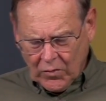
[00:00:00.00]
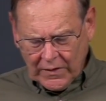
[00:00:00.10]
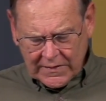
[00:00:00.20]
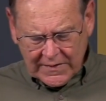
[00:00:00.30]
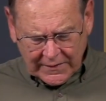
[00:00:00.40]
il
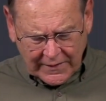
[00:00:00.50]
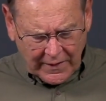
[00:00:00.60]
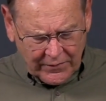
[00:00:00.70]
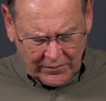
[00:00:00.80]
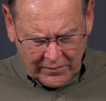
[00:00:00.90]
y a
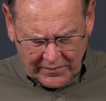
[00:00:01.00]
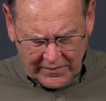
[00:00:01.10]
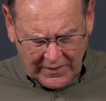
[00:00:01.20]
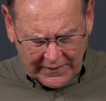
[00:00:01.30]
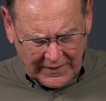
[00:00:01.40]
certaines,
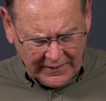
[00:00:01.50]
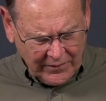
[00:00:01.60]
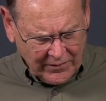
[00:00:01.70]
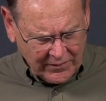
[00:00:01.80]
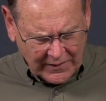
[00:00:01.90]
certaines
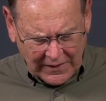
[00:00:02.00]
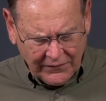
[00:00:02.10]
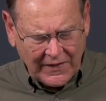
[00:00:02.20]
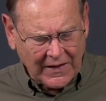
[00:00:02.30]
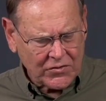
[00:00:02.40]
euh,
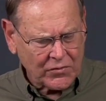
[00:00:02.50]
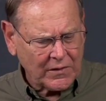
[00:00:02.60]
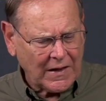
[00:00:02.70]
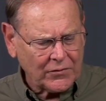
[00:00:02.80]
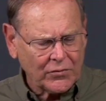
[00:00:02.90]
qualifications
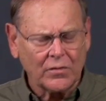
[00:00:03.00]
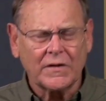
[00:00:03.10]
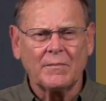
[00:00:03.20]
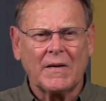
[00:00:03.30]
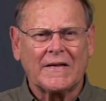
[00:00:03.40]
là-dedans
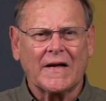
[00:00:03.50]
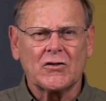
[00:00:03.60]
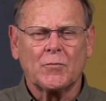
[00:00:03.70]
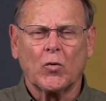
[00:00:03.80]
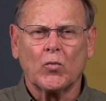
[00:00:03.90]
qui
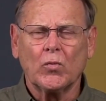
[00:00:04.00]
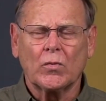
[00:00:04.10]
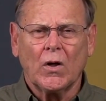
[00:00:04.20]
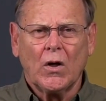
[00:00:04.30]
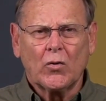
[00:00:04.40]
m'intéressent beaucoup,
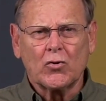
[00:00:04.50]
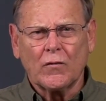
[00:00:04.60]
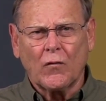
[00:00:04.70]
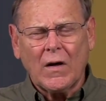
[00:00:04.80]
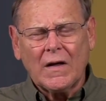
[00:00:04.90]
que je
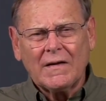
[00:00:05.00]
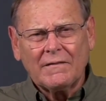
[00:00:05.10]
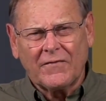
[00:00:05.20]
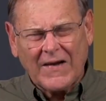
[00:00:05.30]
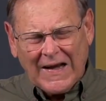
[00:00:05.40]
vois
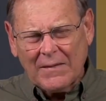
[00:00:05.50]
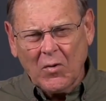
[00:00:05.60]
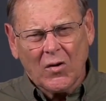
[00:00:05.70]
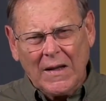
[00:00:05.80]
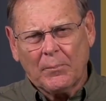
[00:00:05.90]

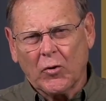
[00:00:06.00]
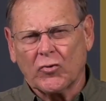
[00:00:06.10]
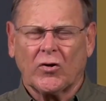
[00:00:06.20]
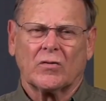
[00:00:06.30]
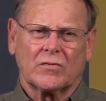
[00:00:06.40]
vraiment
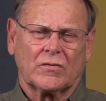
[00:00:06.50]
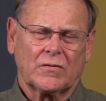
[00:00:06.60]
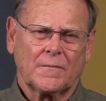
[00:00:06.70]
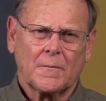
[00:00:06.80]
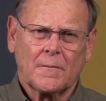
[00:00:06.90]
l'importance.